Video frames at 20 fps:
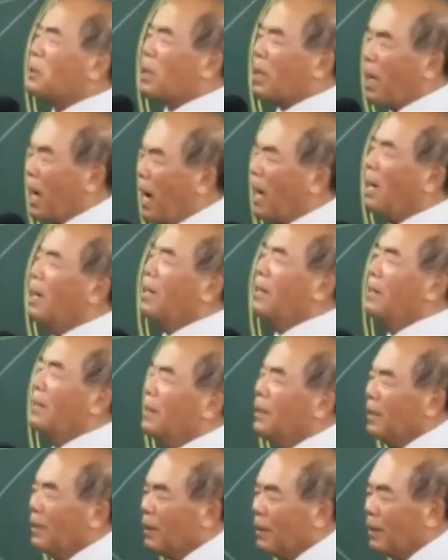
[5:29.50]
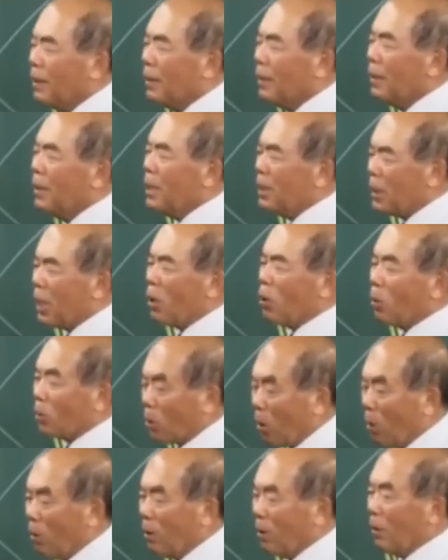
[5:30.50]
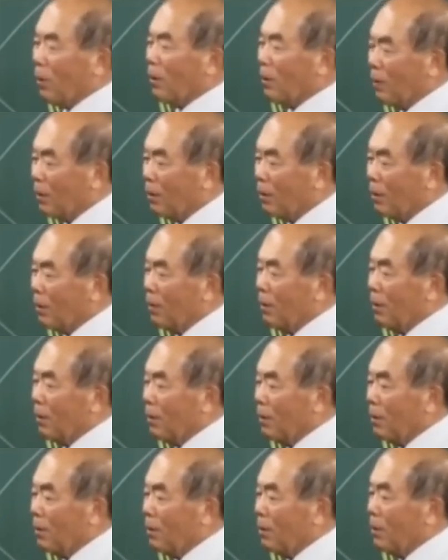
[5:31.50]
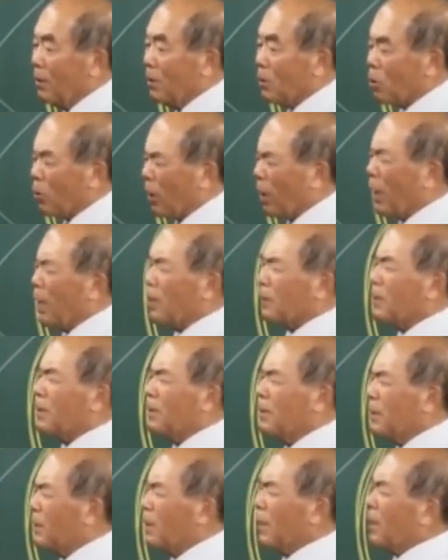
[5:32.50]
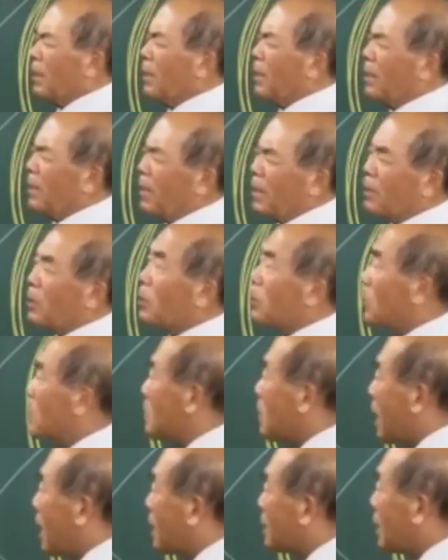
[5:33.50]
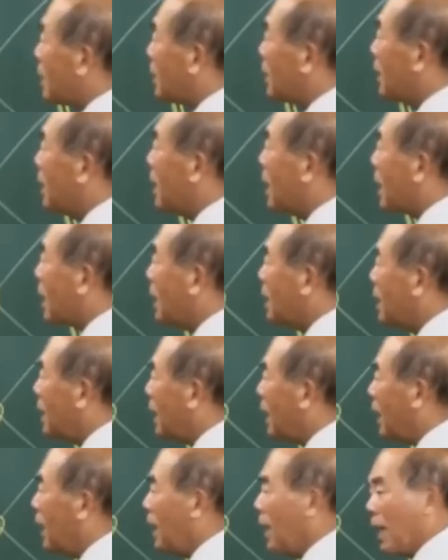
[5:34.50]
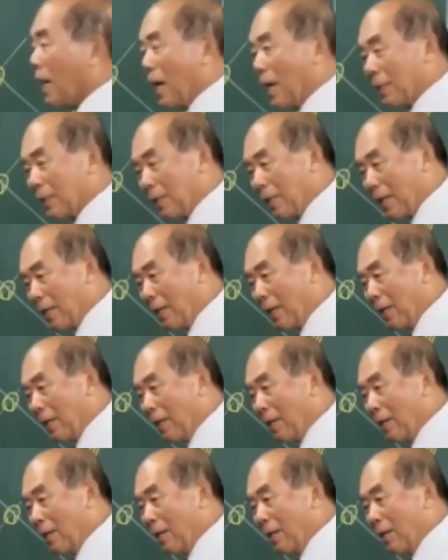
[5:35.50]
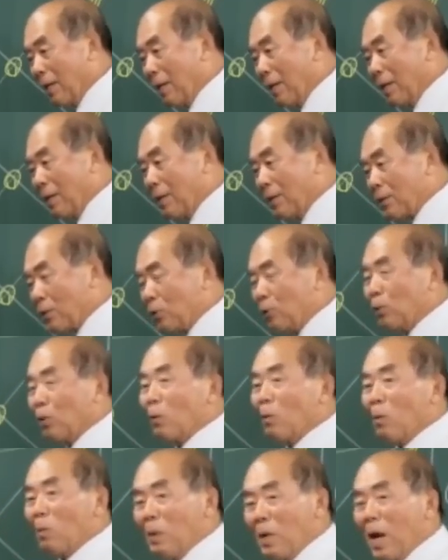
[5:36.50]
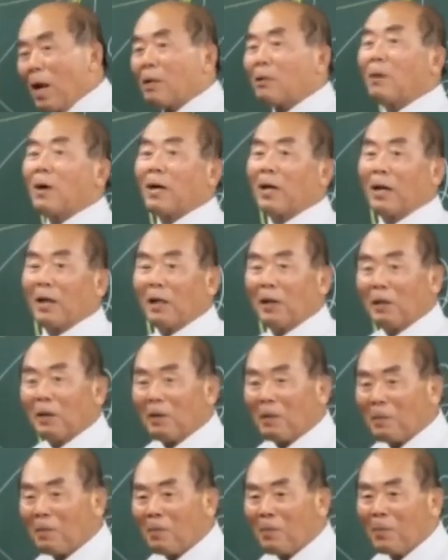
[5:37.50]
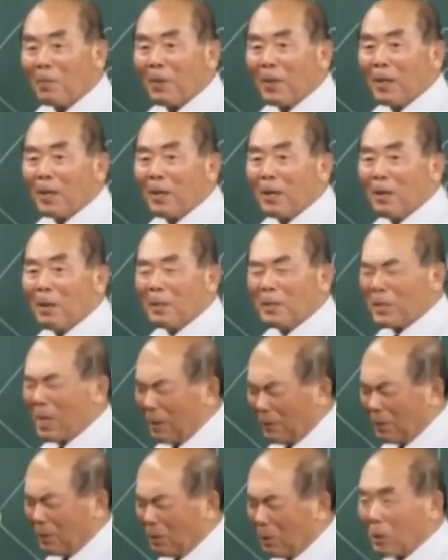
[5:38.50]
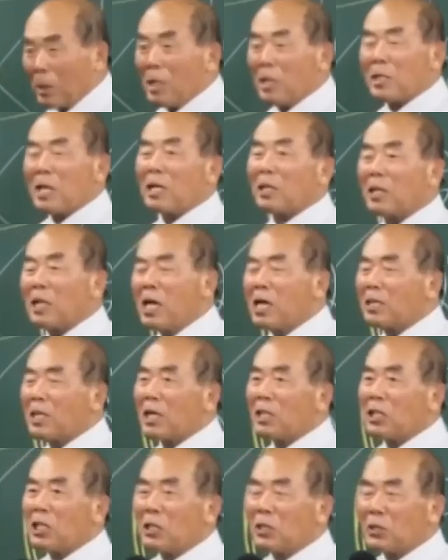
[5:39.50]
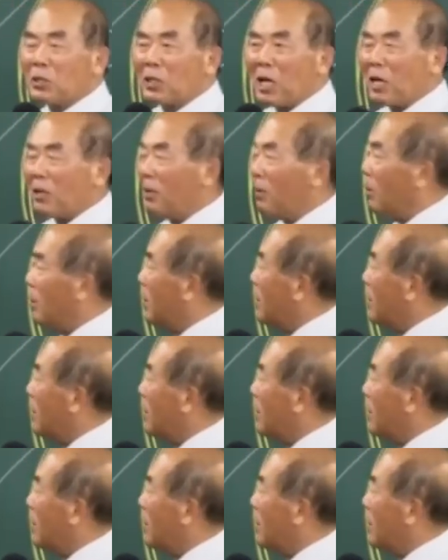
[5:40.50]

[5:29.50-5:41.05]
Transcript: たが2.5トンそれがずーっと積み合わさって中に部屋があったり通路も皆あるわけちゃんと計算計算し尽くされてる